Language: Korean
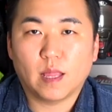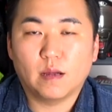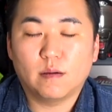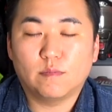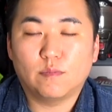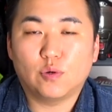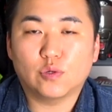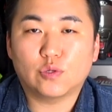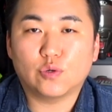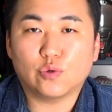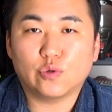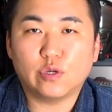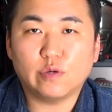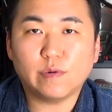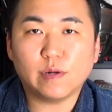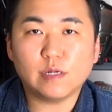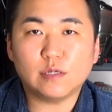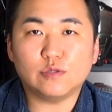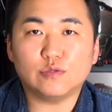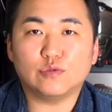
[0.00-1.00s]
보통
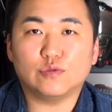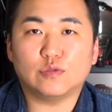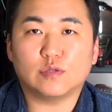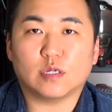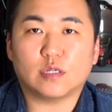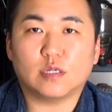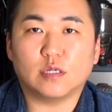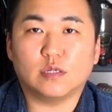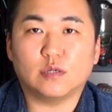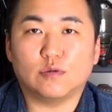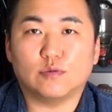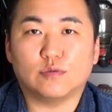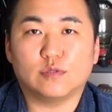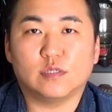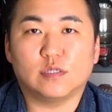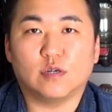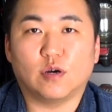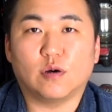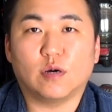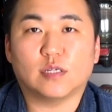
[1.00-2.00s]
휘발유 같은
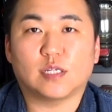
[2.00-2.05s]
경우는 영하